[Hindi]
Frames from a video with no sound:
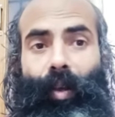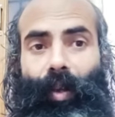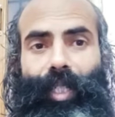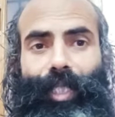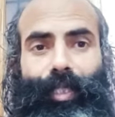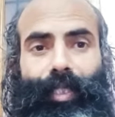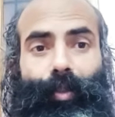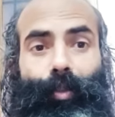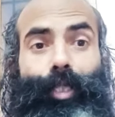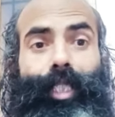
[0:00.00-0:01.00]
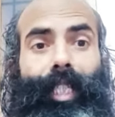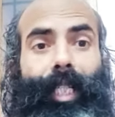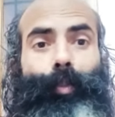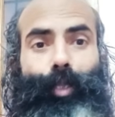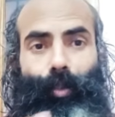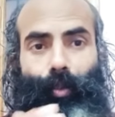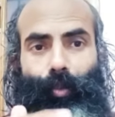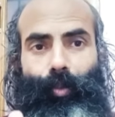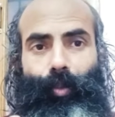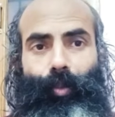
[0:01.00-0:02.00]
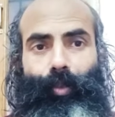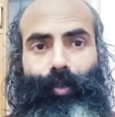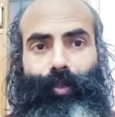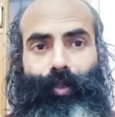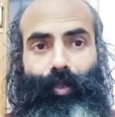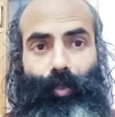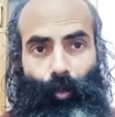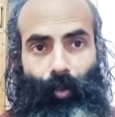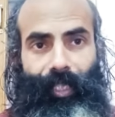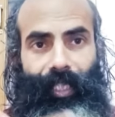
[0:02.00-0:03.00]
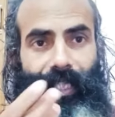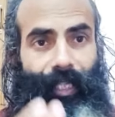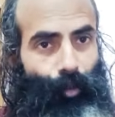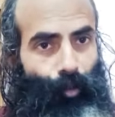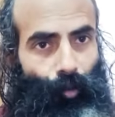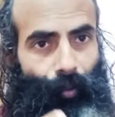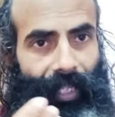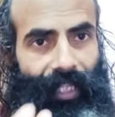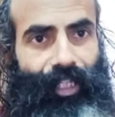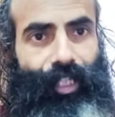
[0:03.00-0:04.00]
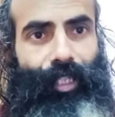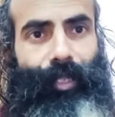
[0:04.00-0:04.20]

और कुछ नई पुस्तकों को जोड़ करके जो लोभी लालची